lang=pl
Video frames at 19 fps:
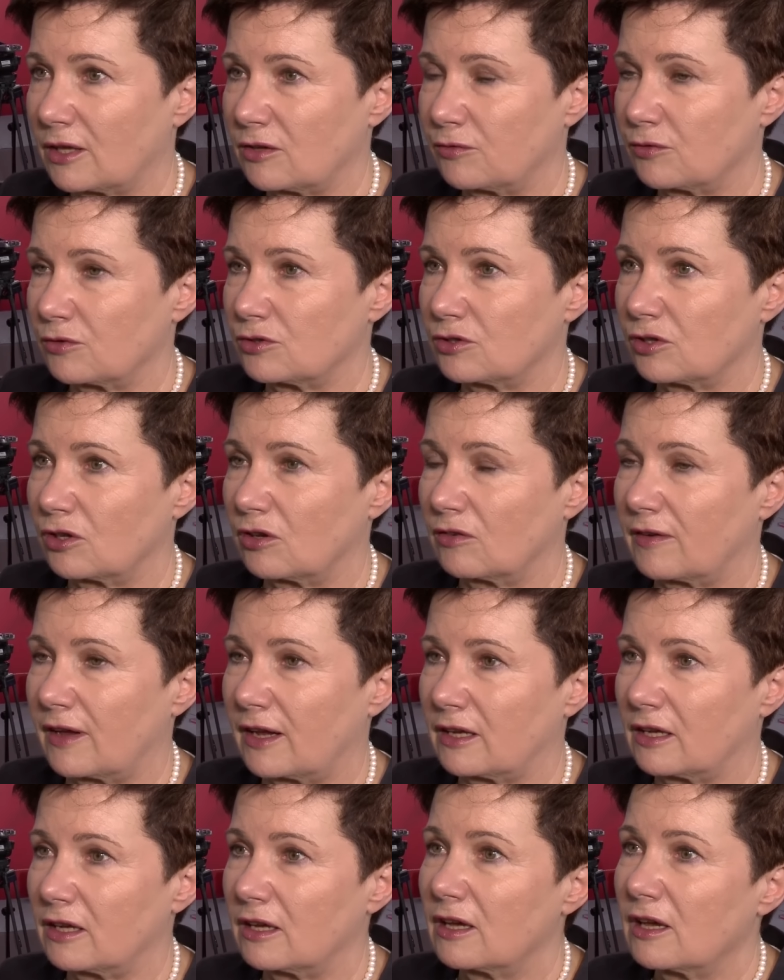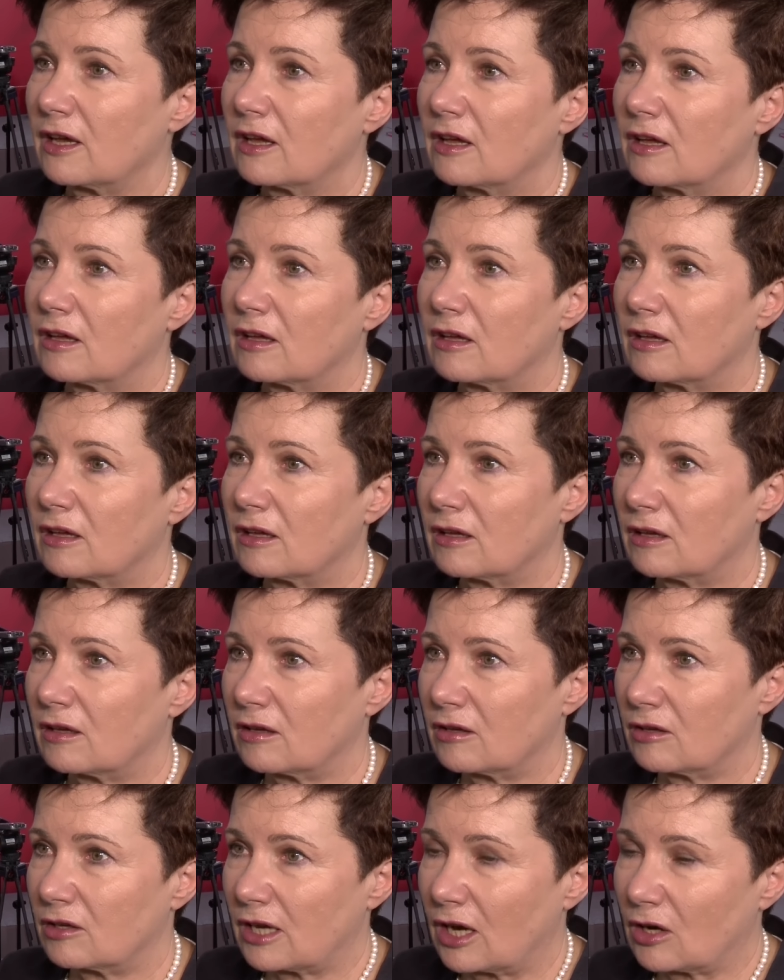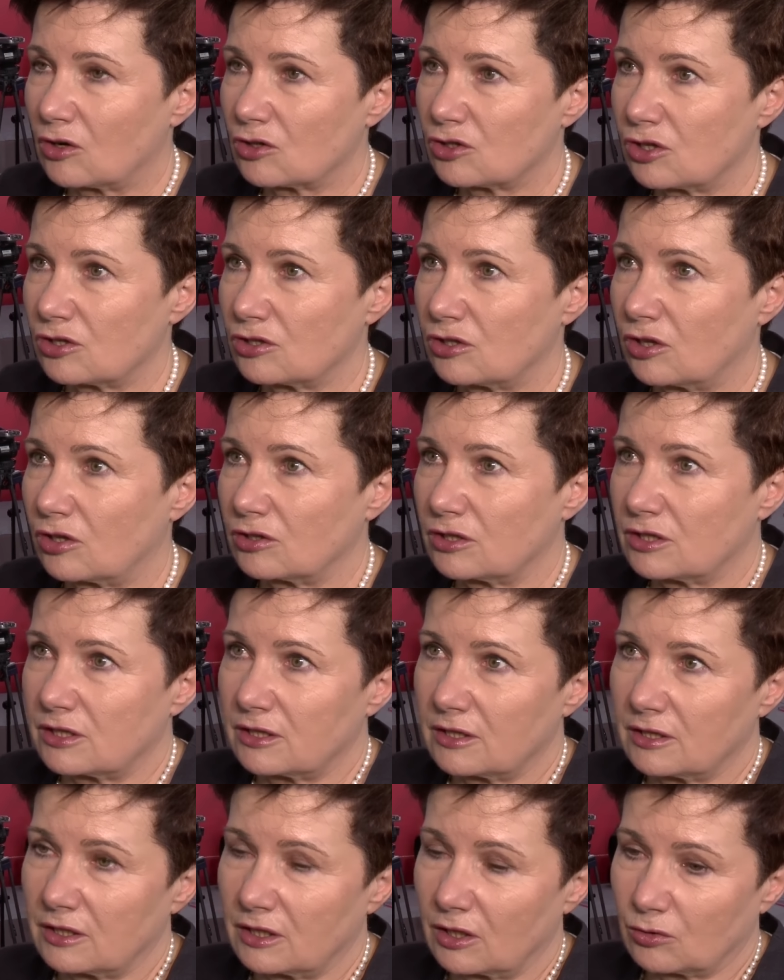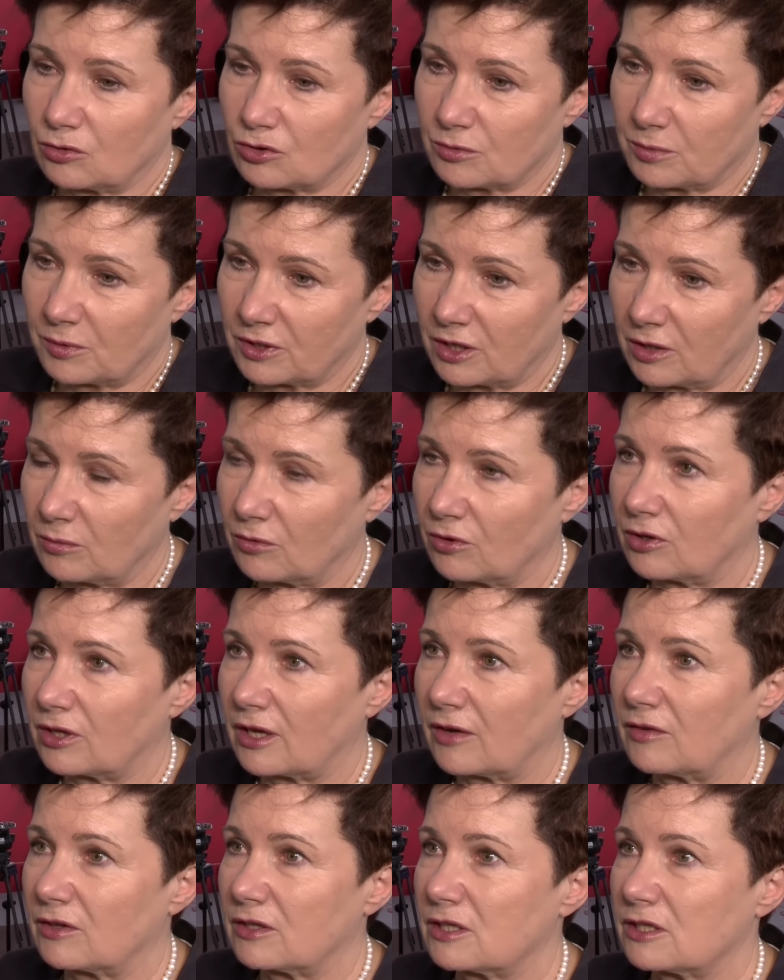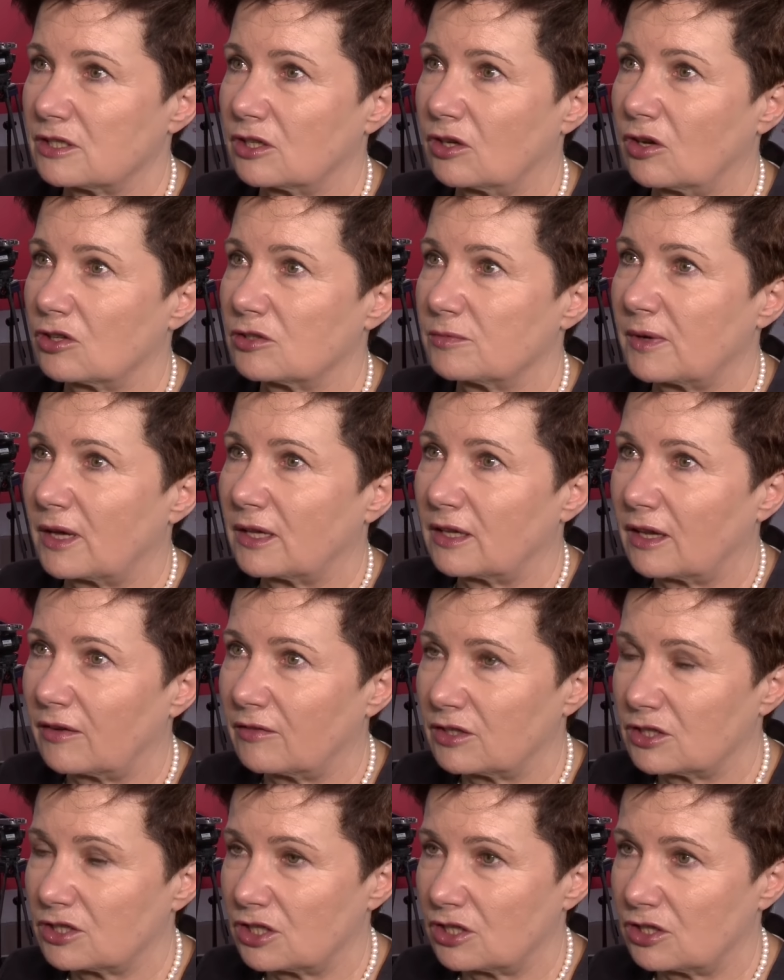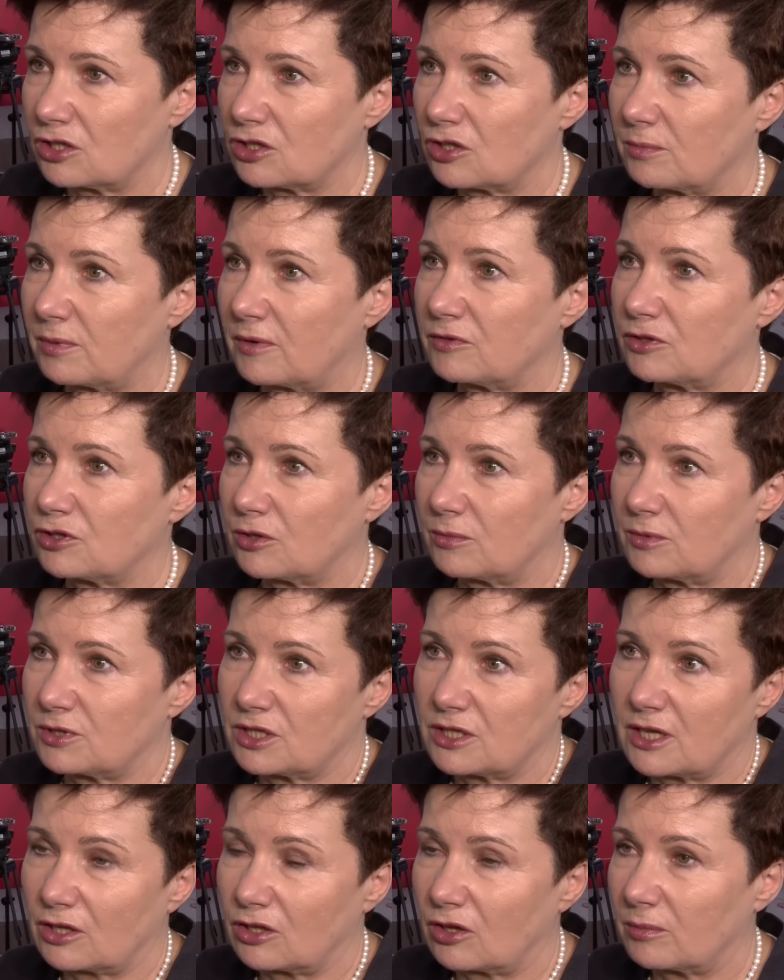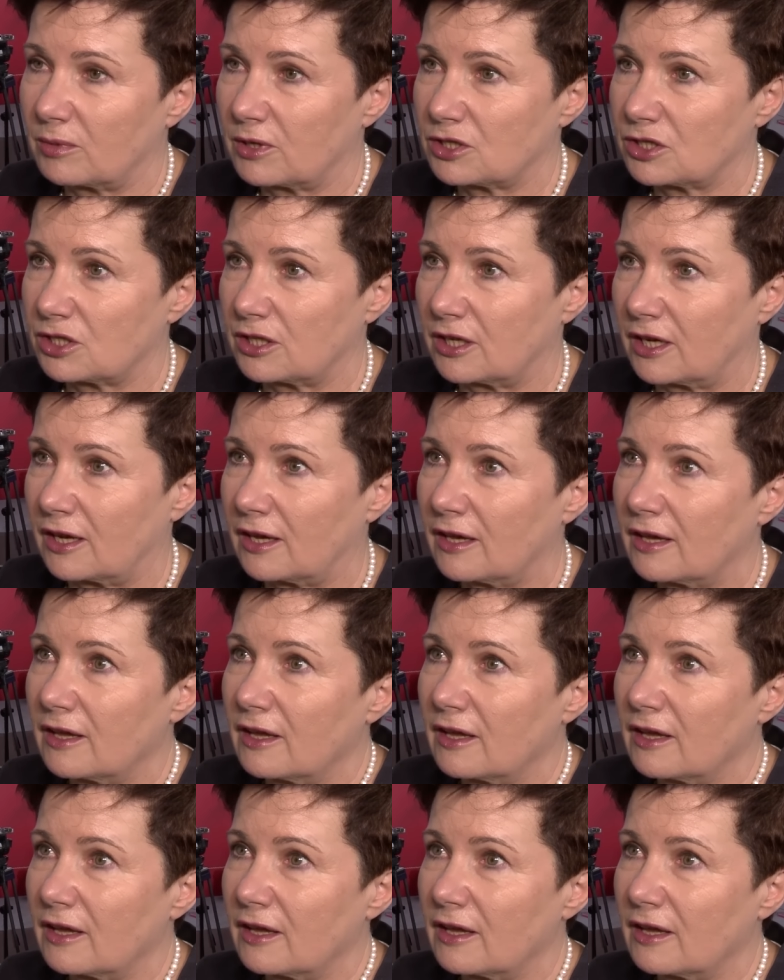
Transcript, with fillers: lat funkcjonowali e, jako rządzący i niektórzy podejmują nawet ryzyko zmiany, nawet jeżeli nie są pewni, czy to będzie na dobre, czy nie.